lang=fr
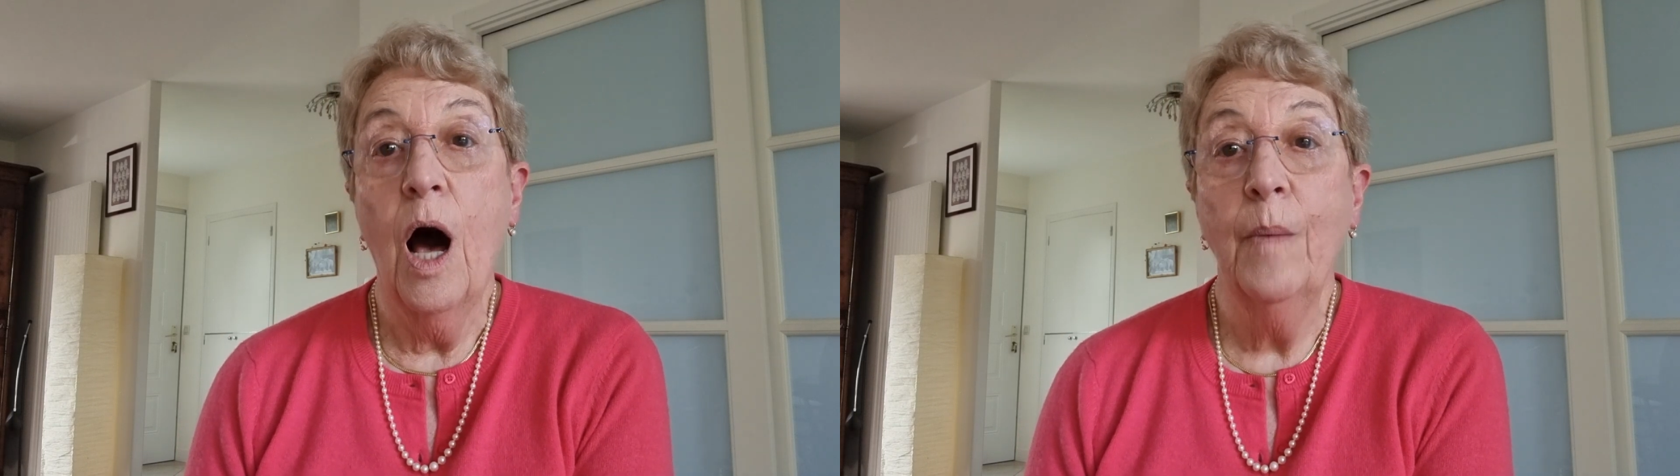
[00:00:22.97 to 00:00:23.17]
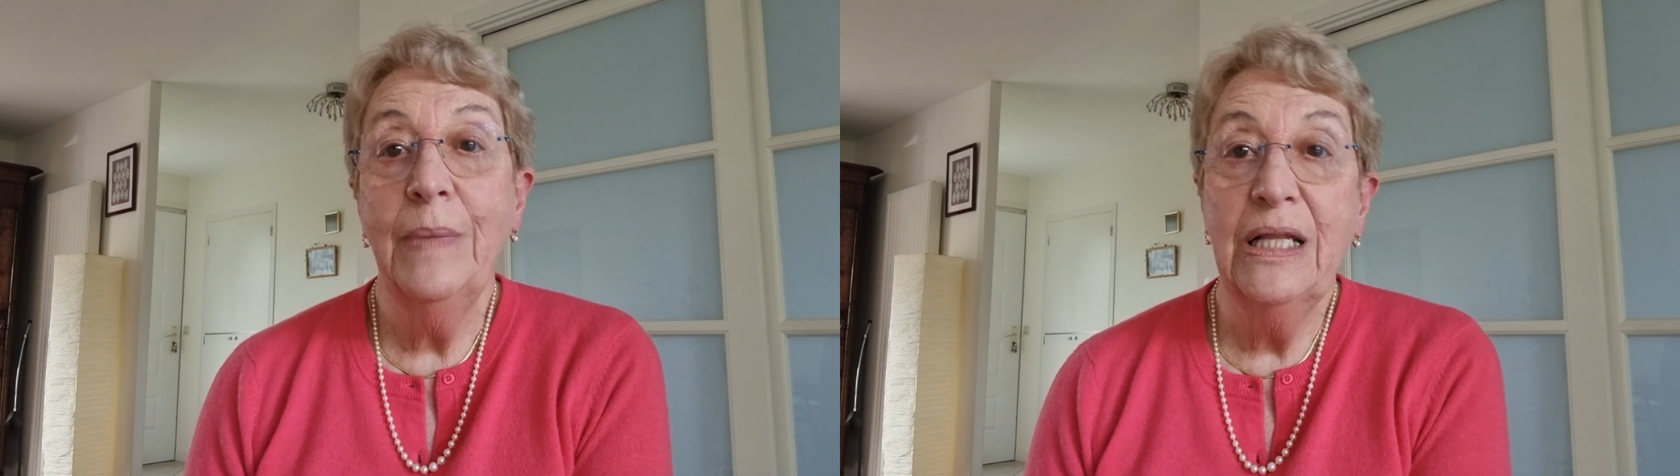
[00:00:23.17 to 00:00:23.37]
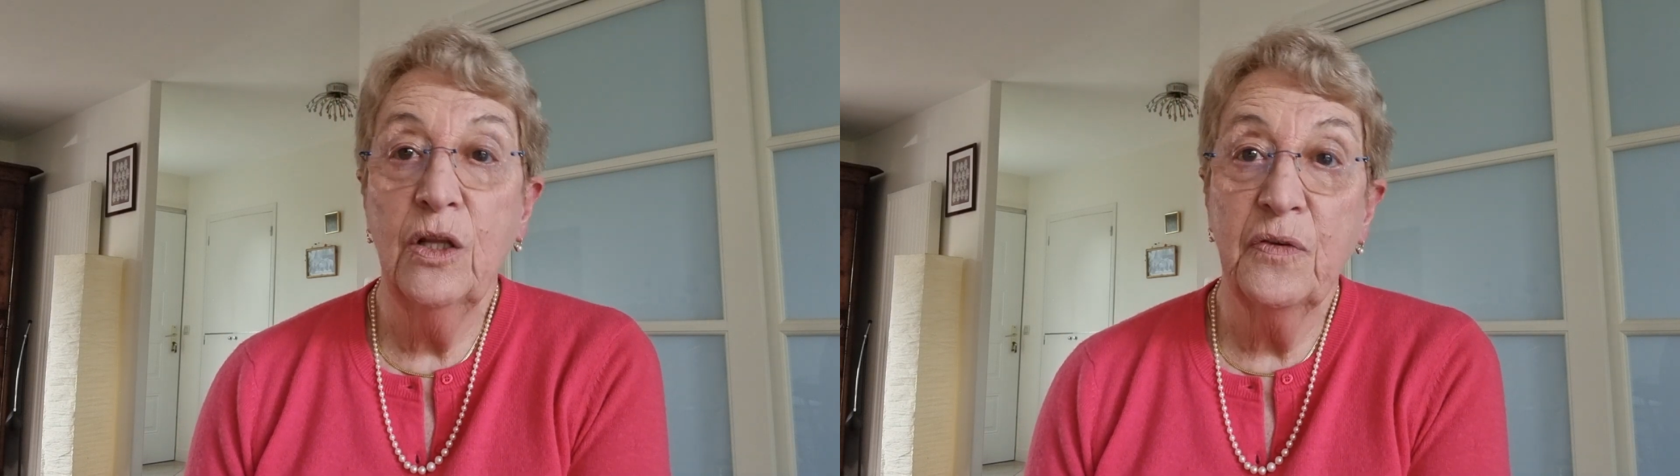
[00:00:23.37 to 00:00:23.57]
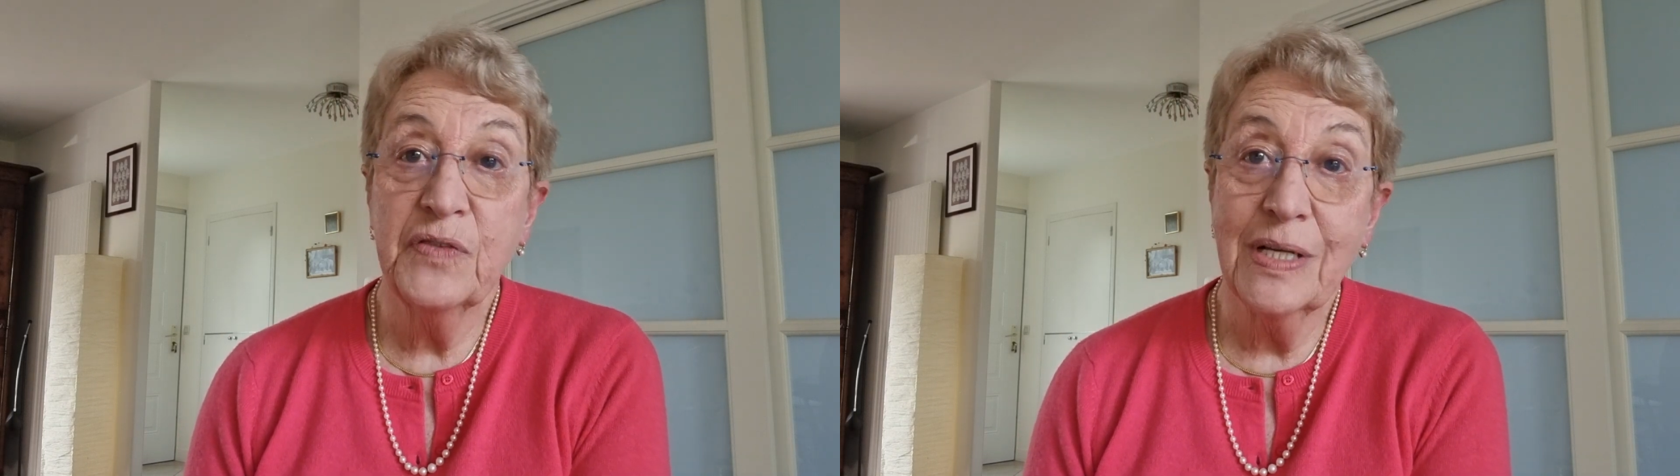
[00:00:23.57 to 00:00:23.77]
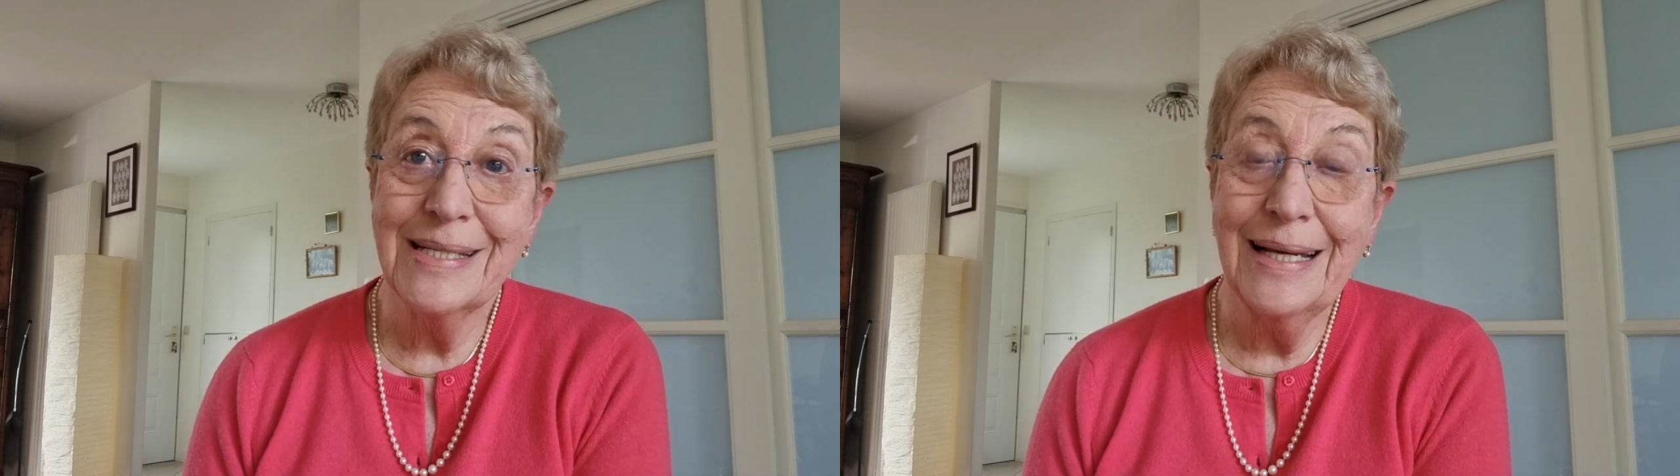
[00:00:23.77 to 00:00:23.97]
en
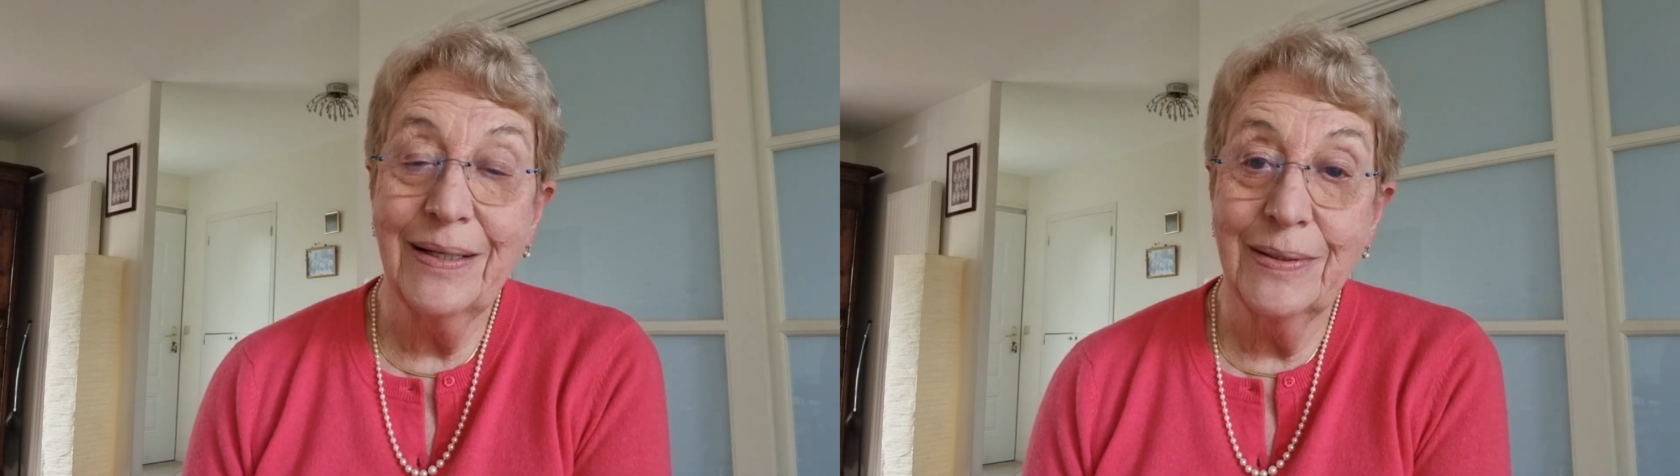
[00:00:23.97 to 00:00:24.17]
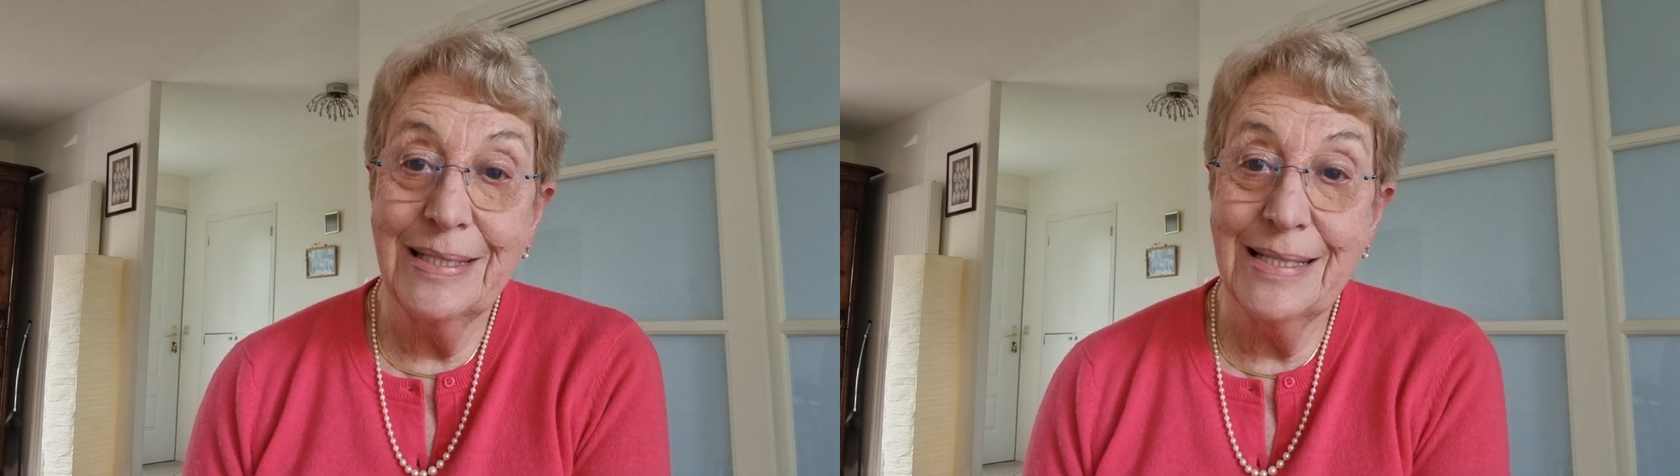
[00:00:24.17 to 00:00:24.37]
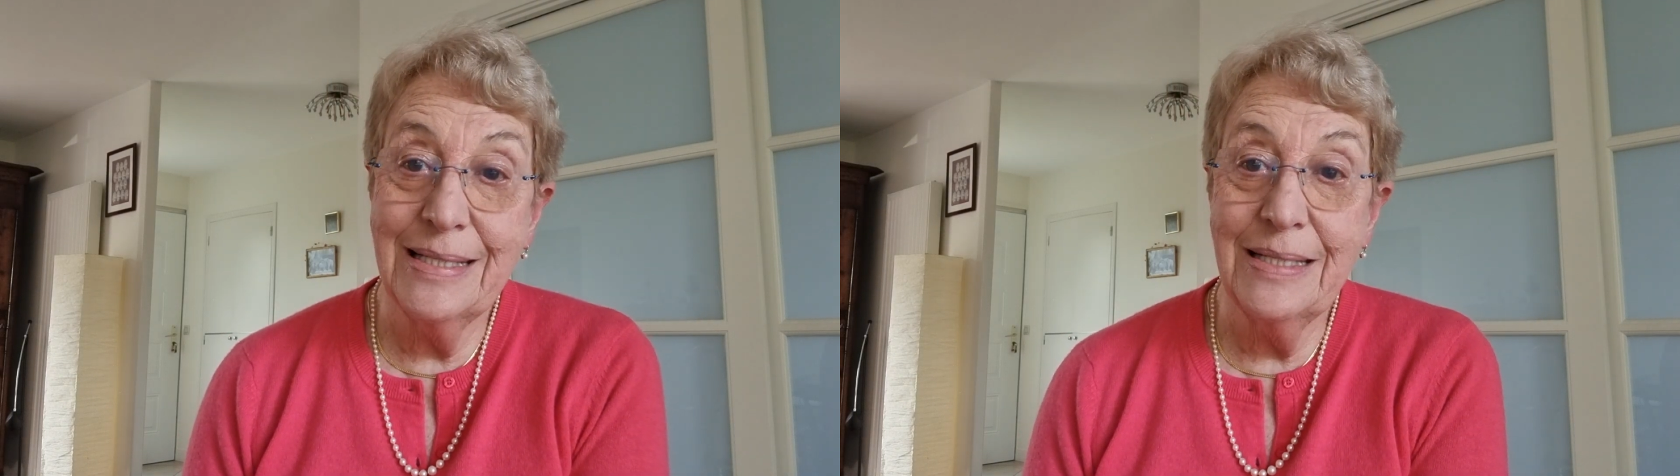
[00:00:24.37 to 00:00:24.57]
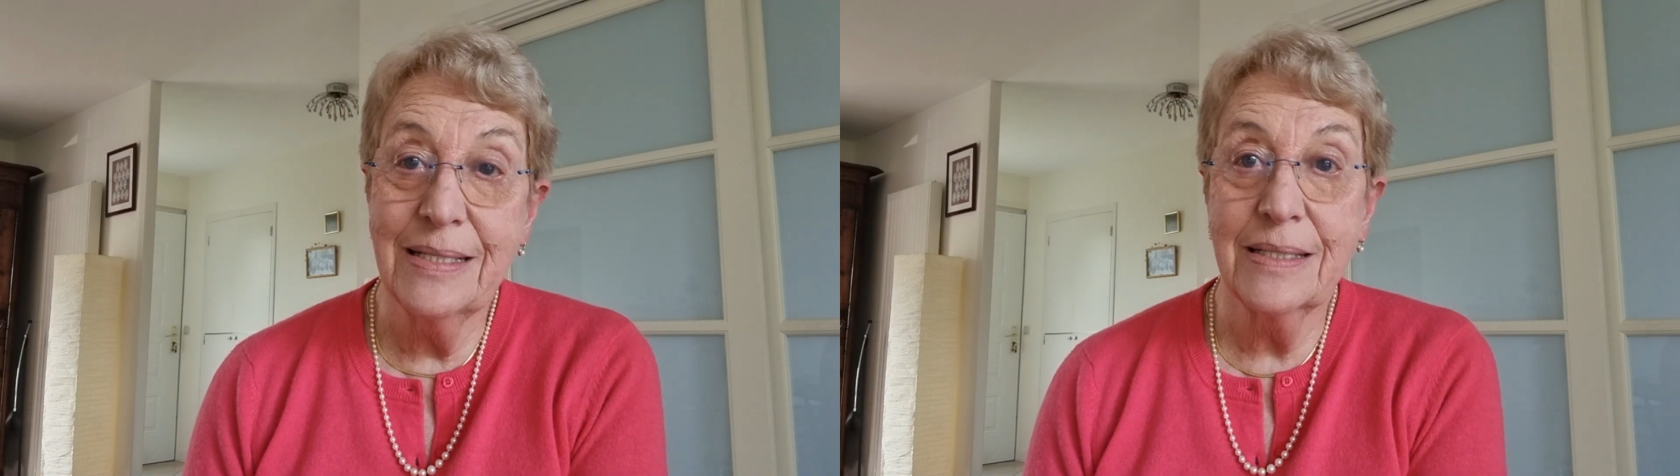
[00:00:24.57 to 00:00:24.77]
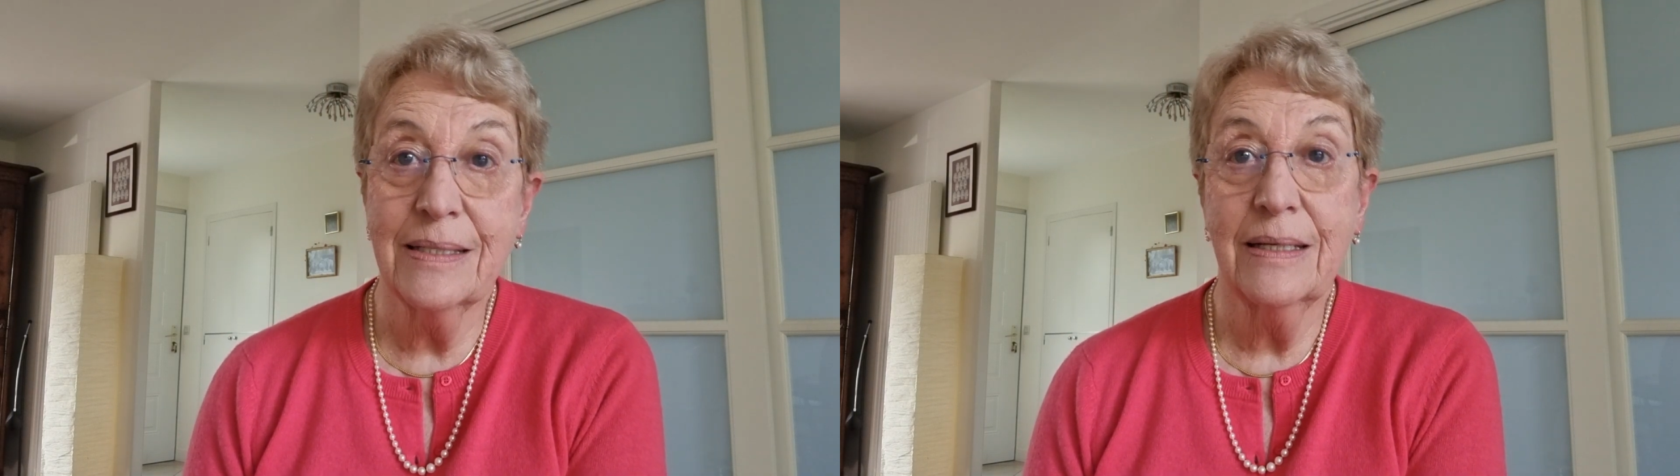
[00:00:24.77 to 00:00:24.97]

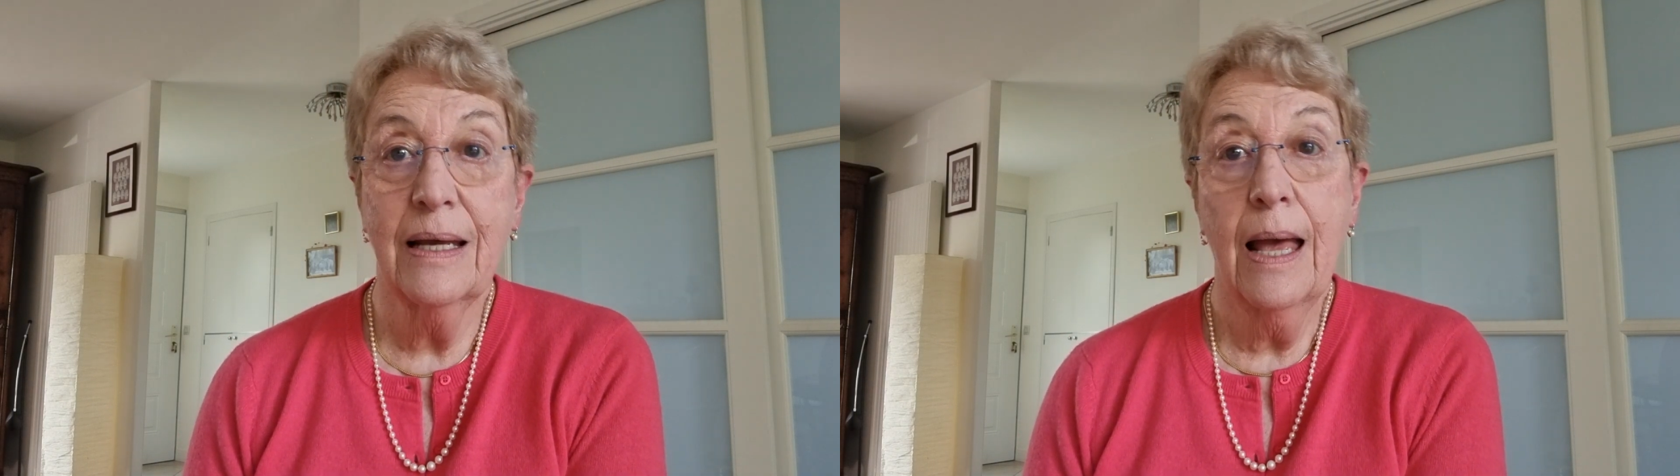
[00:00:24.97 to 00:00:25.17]
1956.